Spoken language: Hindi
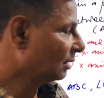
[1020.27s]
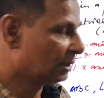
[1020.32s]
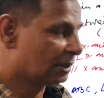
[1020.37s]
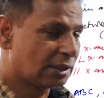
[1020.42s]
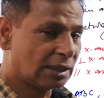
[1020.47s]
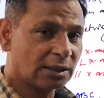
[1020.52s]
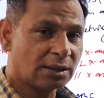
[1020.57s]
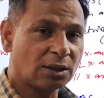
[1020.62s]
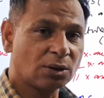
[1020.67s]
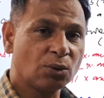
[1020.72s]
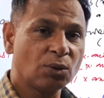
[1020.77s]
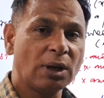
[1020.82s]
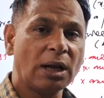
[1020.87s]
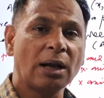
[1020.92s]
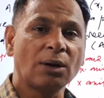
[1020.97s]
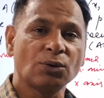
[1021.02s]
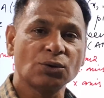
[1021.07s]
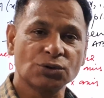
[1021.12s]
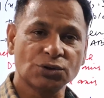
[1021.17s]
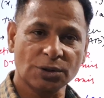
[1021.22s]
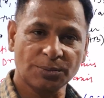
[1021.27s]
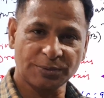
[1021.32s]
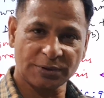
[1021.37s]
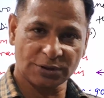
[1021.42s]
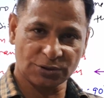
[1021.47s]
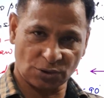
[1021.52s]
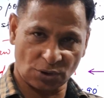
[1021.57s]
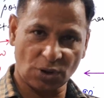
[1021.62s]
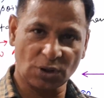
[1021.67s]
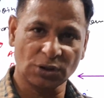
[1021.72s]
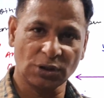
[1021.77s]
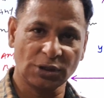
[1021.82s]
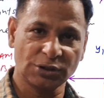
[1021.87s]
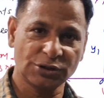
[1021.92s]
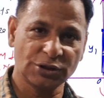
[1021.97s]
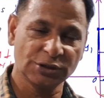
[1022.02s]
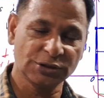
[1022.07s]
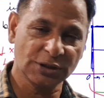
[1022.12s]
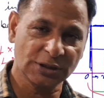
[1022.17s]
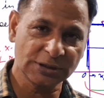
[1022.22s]
डील करूँगा कुछ चैप्टर्स और अदर
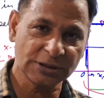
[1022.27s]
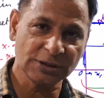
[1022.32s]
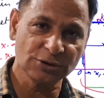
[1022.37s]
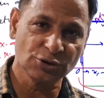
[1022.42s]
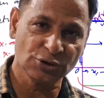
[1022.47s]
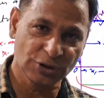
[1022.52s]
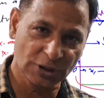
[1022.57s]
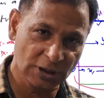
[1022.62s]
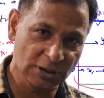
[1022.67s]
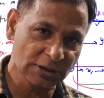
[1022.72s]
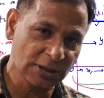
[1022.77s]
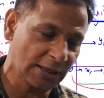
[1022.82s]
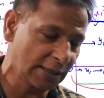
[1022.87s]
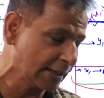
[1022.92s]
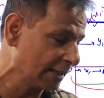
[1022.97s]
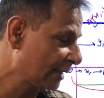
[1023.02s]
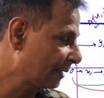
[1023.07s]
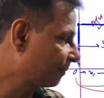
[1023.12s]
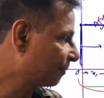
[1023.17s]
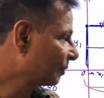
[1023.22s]
टीचर्स हैं जो डील करेंगे